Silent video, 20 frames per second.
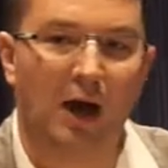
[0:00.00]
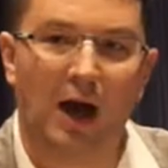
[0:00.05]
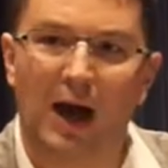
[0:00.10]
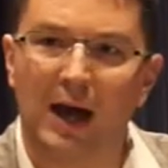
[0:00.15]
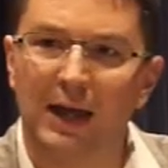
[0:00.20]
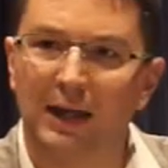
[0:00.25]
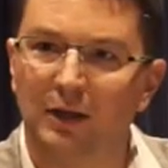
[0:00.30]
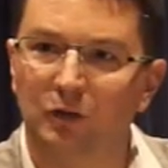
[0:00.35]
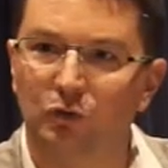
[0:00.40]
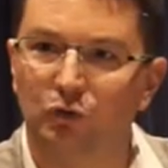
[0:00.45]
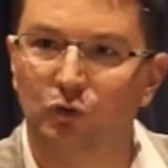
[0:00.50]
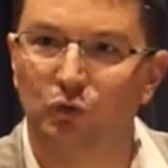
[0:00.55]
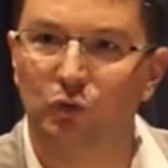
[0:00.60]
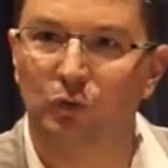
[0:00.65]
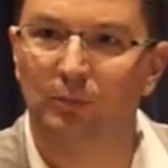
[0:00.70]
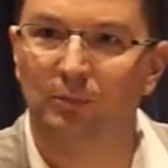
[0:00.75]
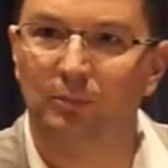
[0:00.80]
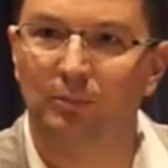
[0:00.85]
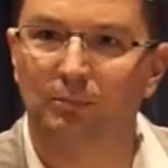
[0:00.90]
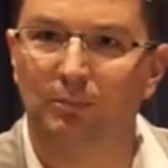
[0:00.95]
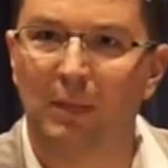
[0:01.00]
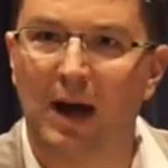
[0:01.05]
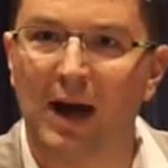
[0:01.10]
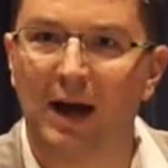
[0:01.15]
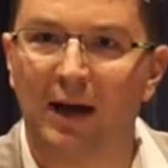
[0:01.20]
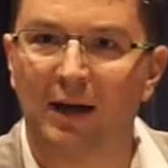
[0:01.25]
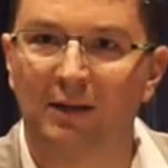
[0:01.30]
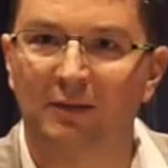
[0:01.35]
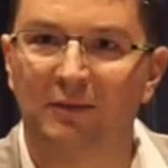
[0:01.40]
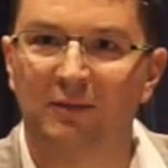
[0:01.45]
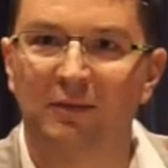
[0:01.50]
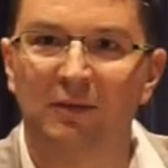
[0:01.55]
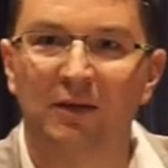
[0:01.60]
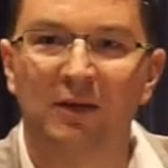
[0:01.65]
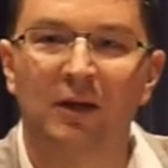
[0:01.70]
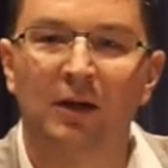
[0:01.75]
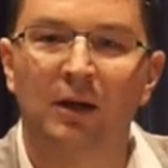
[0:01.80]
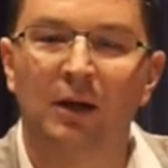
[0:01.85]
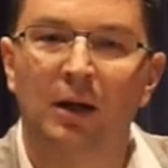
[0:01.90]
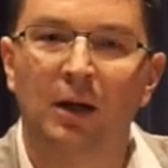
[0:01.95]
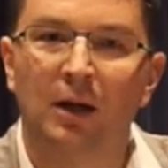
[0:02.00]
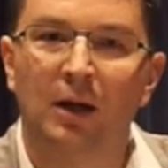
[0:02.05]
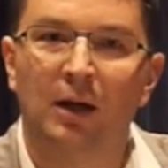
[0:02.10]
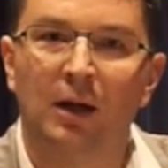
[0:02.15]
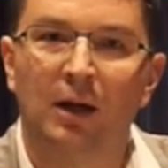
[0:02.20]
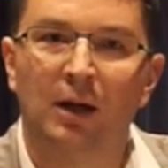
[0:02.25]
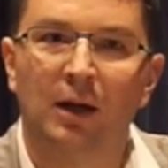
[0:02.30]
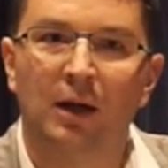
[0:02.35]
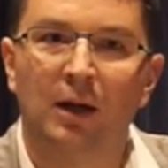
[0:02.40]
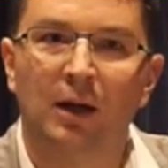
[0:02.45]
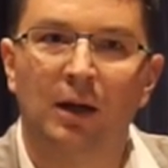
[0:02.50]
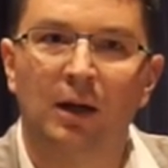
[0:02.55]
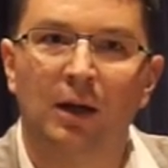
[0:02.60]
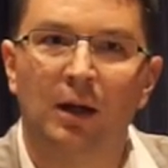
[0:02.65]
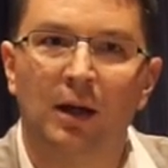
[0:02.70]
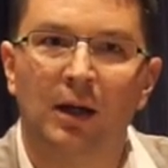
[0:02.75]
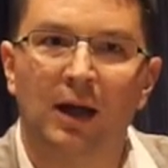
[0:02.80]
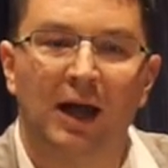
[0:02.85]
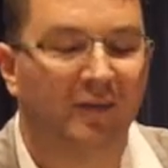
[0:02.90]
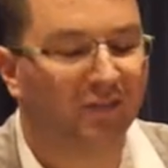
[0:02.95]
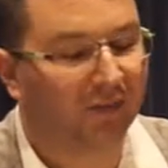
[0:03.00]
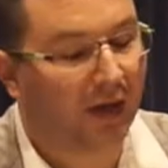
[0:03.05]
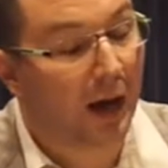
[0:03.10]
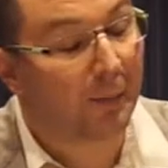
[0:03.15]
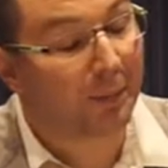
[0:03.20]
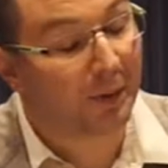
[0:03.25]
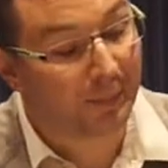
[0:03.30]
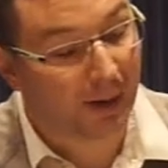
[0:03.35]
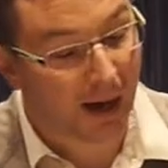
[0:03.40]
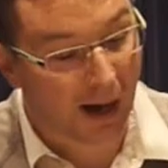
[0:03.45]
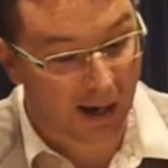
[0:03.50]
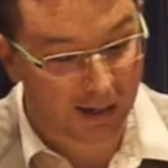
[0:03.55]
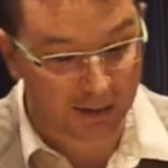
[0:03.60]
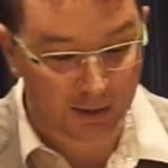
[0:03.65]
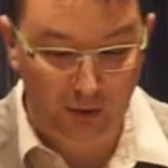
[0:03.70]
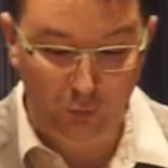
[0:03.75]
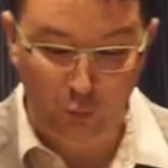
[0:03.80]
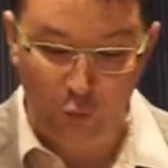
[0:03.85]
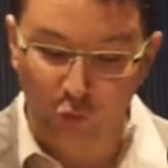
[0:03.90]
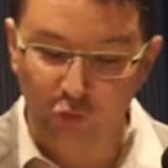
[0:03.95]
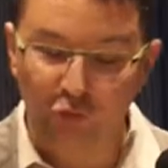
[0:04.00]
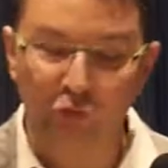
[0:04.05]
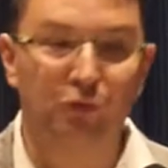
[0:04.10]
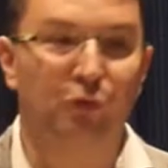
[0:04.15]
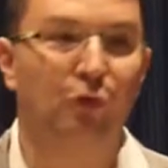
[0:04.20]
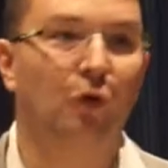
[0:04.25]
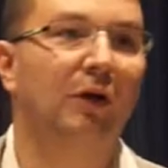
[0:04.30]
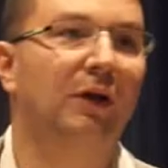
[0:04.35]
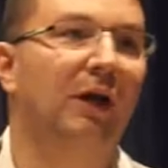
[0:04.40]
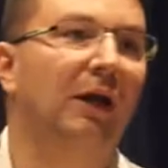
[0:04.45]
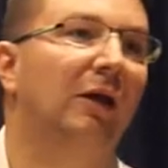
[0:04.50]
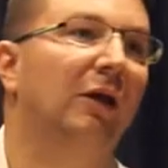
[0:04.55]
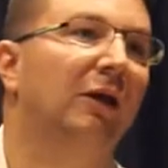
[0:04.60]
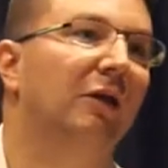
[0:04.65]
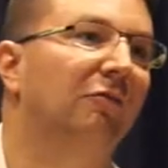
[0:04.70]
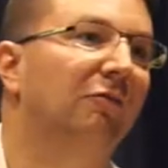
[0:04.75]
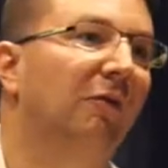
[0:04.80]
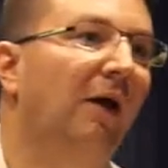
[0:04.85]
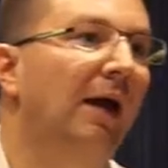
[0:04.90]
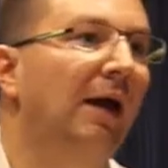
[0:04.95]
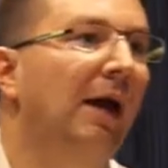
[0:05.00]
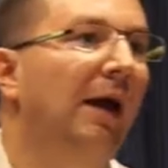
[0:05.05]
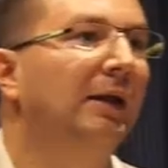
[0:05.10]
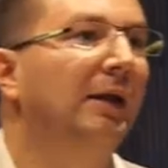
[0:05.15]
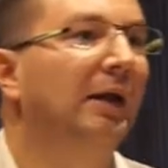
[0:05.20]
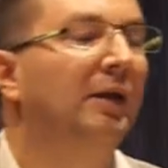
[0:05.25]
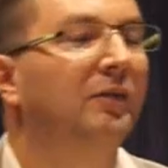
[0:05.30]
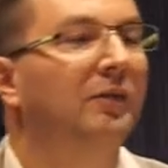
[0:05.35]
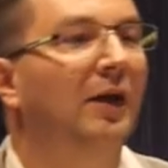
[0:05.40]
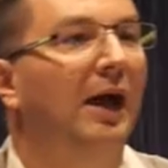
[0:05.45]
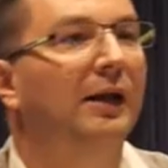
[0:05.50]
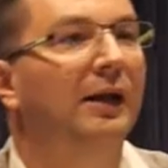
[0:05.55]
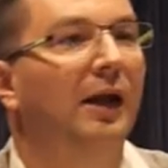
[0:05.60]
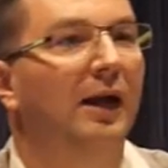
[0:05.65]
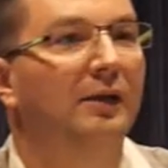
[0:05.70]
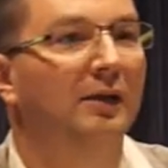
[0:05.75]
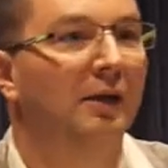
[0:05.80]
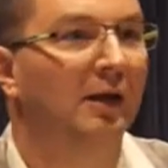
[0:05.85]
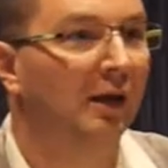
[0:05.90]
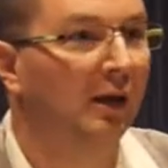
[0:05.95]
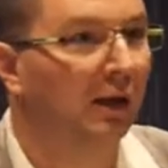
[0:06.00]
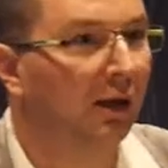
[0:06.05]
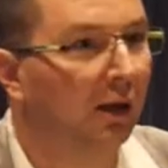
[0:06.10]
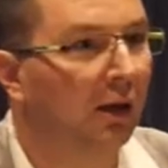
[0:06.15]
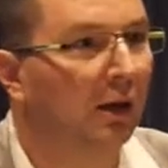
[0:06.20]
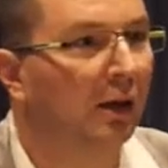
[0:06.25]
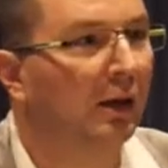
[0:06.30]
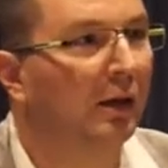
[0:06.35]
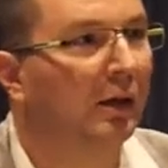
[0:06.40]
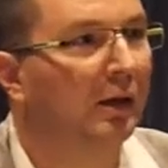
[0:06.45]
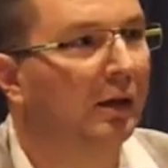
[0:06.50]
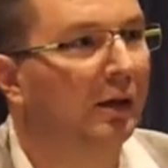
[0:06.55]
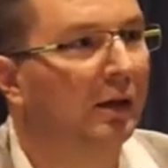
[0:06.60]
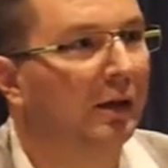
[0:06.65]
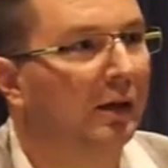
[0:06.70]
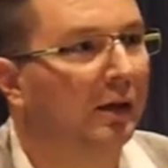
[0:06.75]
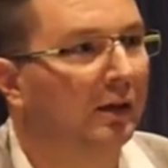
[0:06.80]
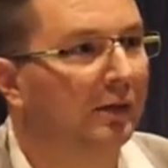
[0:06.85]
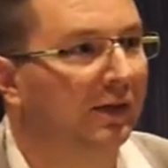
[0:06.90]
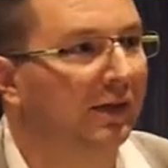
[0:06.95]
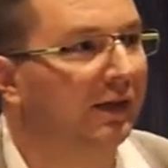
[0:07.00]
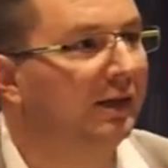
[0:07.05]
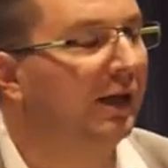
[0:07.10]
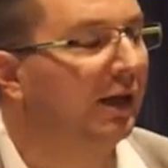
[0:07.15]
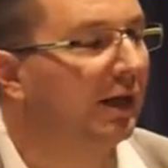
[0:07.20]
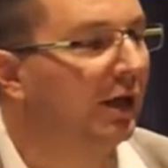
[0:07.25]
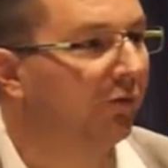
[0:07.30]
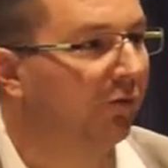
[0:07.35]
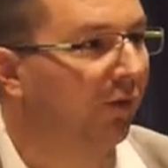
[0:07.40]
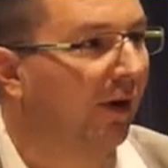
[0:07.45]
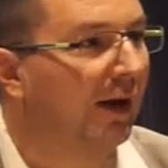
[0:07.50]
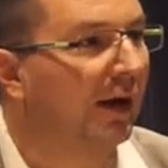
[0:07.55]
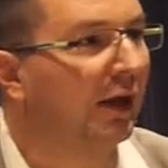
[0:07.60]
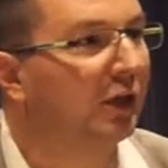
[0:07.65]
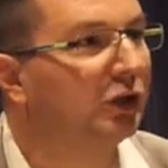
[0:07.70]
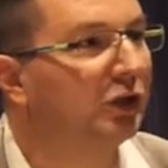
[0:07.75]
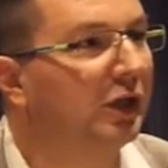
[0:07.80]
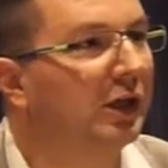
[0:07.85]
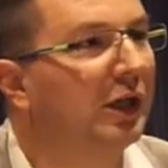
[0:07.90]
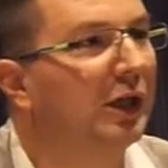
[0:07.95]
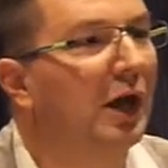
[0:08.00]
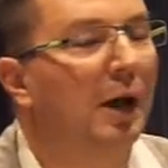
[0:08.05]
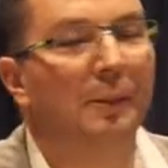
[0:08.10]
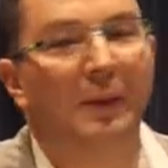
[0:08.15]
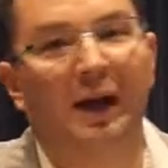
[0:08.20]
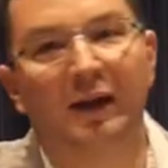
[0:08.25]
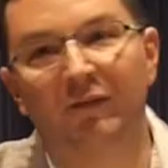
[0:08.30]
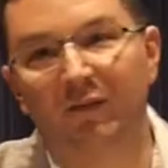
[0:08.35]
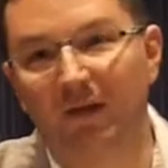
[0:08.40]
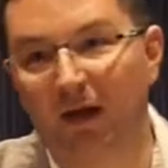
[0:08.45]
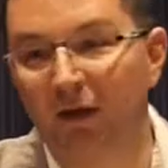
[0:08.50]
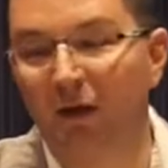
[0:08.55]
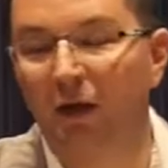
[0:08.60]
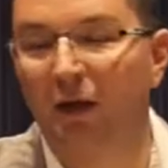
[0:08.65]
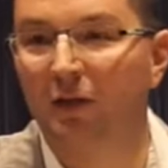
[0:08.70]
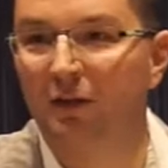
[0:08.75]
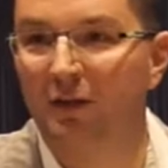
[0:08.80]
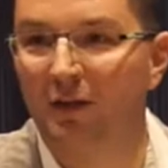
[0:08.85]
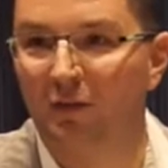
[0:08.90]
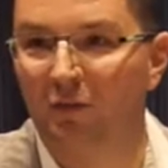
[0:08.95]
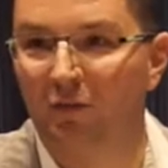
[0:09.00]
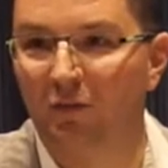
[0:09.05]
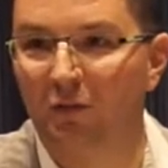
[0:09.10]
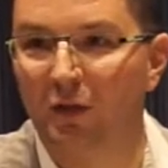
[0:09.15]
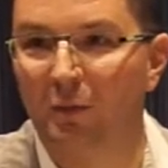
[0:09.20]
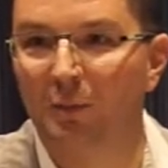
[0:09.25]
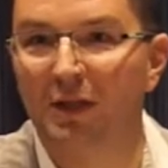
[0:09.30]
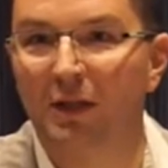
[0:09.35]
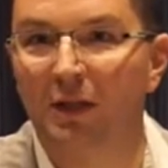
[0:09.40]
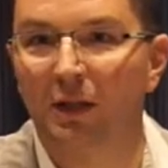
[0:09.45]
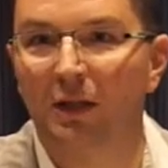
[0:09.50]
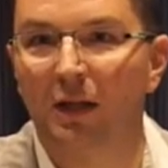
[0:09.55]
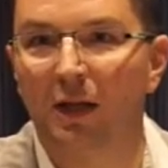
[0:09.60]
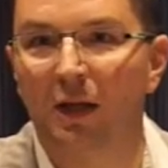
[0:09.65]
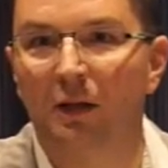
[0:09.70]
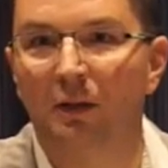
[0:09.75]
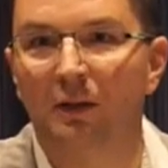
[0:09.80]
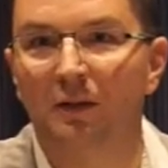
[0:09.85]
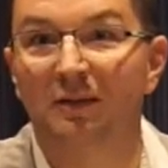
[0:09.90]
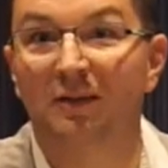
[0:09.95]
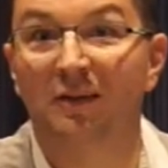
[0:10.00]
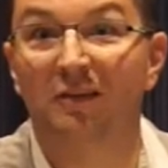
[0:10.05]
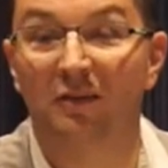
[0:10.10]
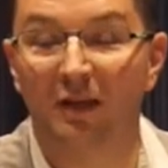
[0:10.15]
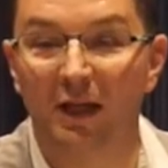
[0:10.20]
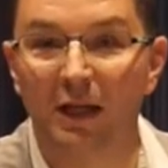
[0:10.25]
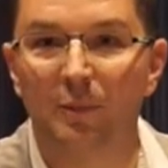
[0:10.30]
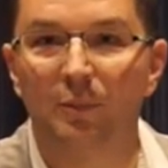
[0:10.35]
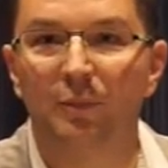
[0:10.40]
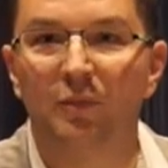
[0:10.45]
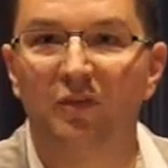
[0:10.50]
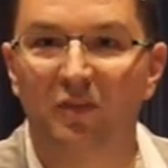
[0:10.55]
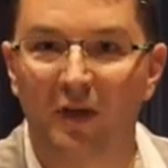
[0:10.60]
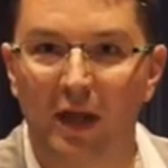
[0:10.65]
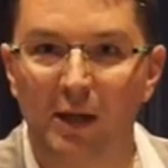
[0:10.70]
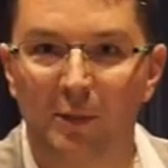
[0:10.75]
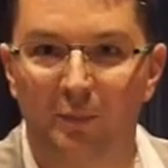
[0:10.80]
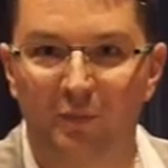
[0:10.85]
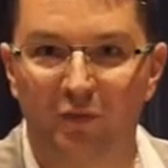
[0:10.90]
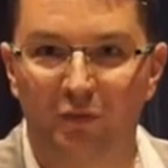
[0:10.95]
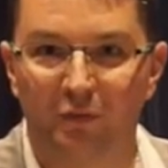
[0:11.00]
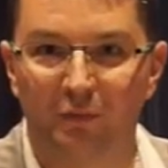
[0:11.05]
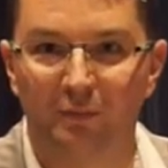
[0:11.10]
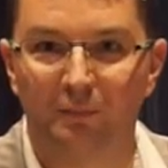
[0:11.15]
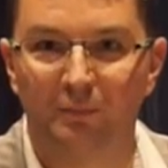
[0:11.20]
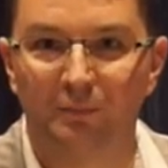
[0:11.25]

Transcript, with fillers: Eigentum, Macht. Es gab aber einen großen Vordenker der Freiheit, der gesagt hat, die Idee der Freiheit steht in einem ganz anderen Dienst, nämlich in der des Lebens selbst.